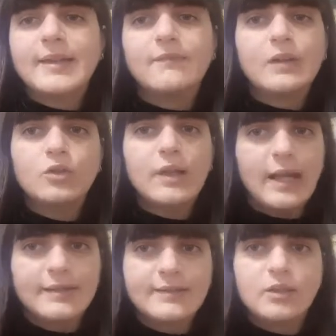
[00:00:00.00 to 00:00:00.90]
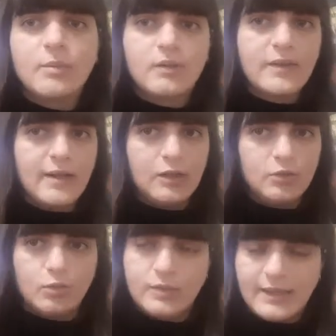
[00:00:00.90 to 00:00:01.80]
che vanno letti dopo aver
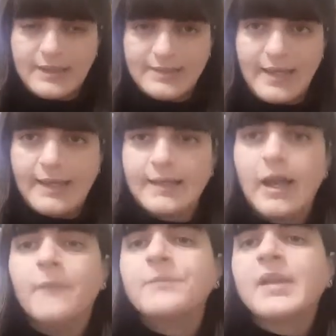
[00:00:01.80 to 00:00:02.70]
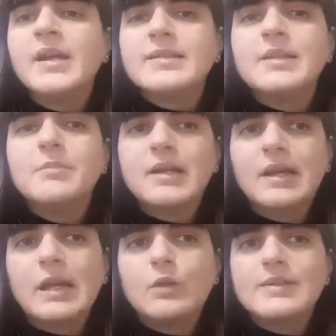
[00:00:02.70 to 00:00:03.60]
letto tutta la serie. Se
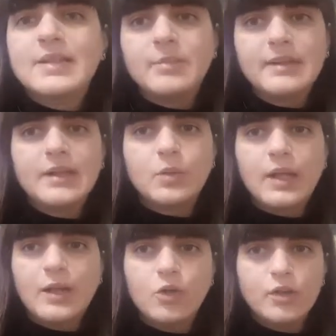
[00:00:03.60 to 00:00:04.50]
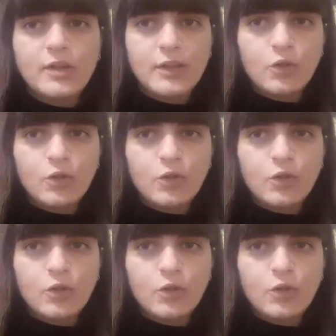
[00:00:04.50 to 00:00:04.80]
magari non sapete qual è l'ordine